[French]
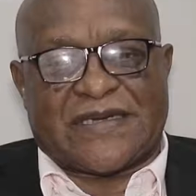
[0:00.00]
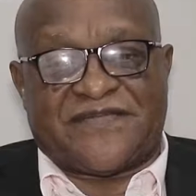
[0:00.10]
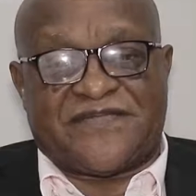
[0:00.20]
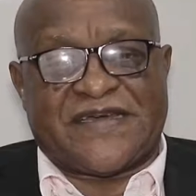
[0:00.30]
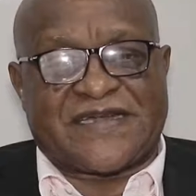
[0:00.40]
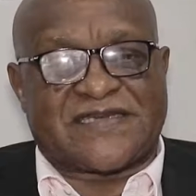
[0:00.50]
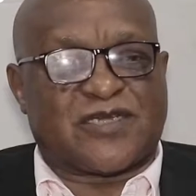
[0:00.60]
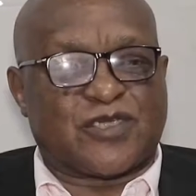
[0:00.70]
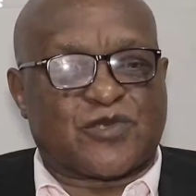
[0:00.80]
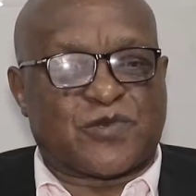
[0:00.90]
l'affaire
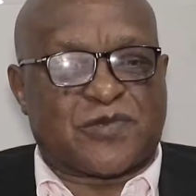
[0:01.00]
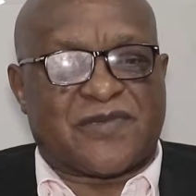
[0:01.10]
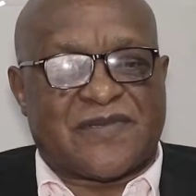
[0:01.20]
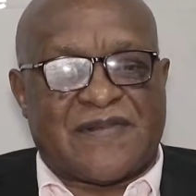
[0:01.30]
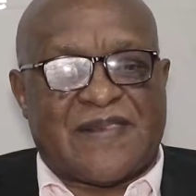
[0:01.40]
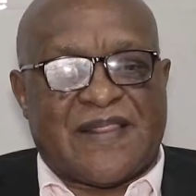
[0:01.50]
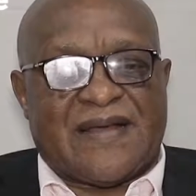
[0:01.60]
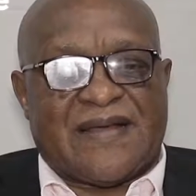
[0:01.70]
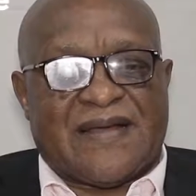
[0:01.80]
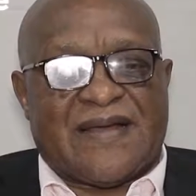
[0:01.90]
100 jours
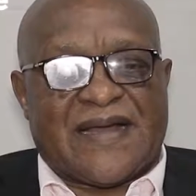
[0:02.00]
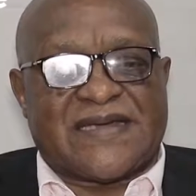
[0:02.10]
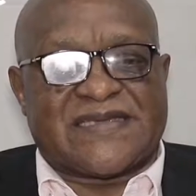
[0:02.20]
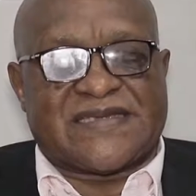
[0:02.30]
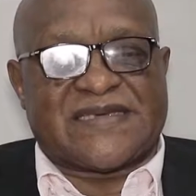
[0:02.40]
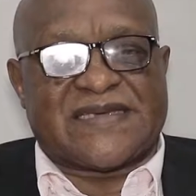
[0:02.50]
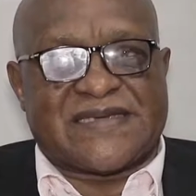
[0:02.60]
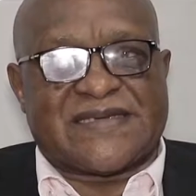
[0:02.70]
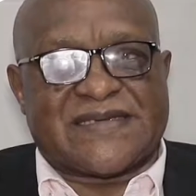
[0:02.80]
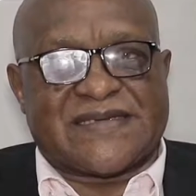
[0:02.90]
a
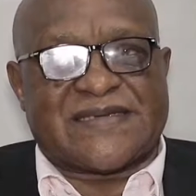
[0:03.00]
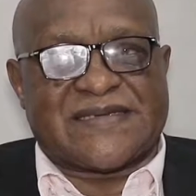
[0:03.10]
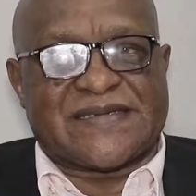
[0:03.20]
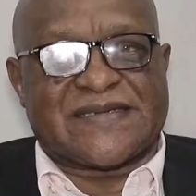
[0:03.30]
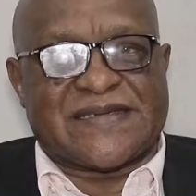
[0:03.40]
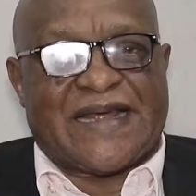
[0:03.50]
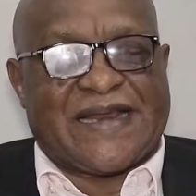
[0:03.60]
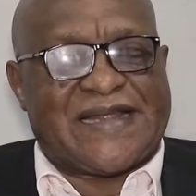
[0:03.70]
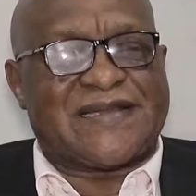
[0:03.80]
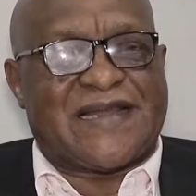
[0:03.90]
été.
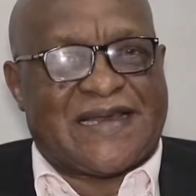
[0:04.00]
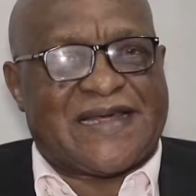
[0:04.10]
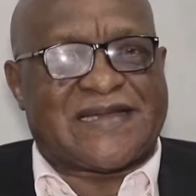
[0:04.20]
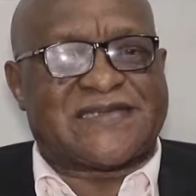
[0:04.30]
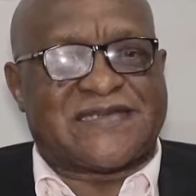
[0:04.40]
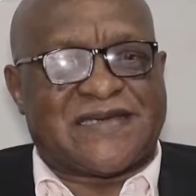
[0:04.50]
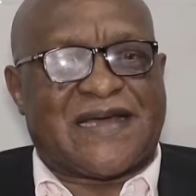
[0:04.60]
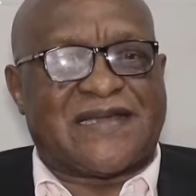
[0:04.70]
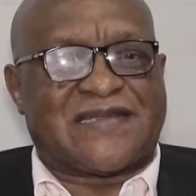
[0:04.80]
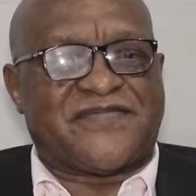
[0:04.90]
L'alerte
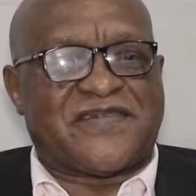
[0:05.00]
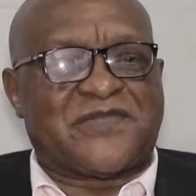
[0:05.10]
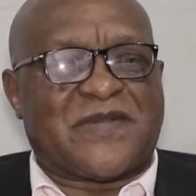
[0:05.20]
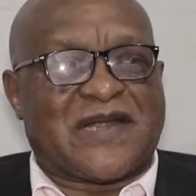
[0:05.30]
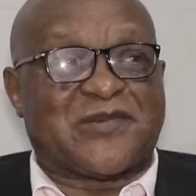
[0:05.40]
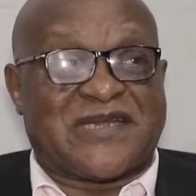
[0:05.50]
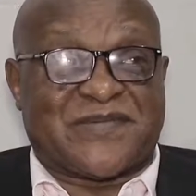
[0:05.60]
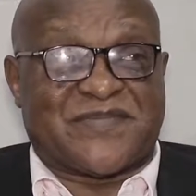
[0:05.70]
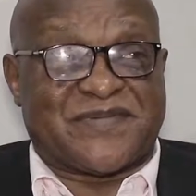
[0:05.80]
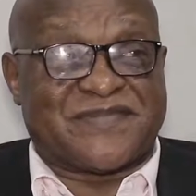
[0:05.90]
a été faite par
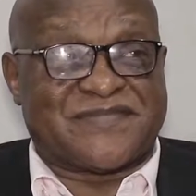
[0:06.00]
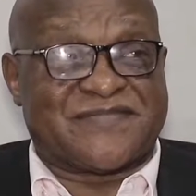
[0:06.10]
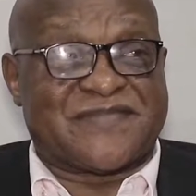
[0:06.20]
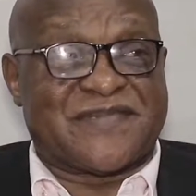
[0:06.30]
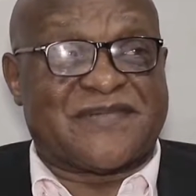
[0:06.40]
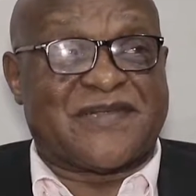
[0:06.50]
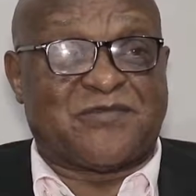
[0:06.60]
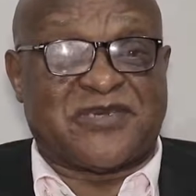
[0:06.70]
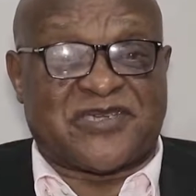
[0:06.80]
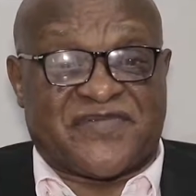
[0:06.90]
l'ODEP
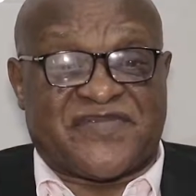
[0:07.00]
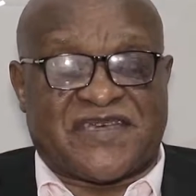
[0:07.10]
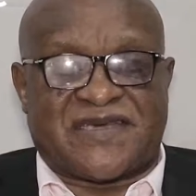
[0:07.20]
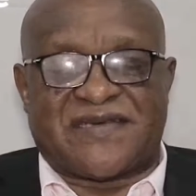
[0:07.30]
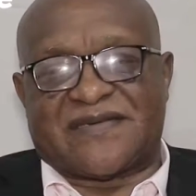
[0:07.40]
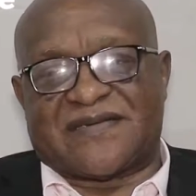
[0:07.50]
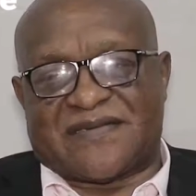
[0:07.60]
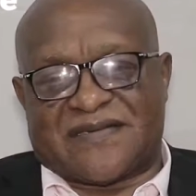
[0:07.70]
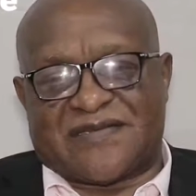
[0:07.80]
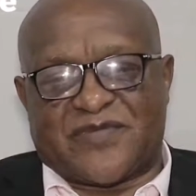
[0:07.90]
le 8 janvier
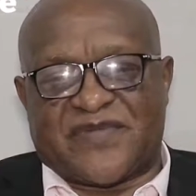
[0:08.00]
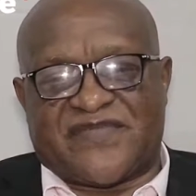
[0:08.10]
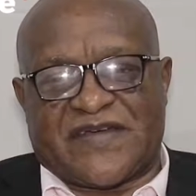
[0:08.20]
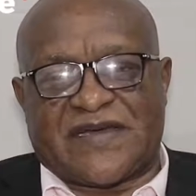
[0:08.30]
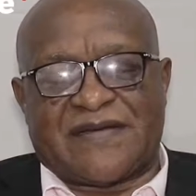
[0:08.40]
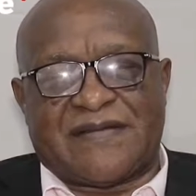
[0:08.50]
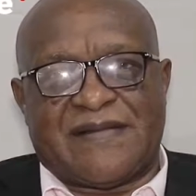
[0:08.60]
2020. Euh,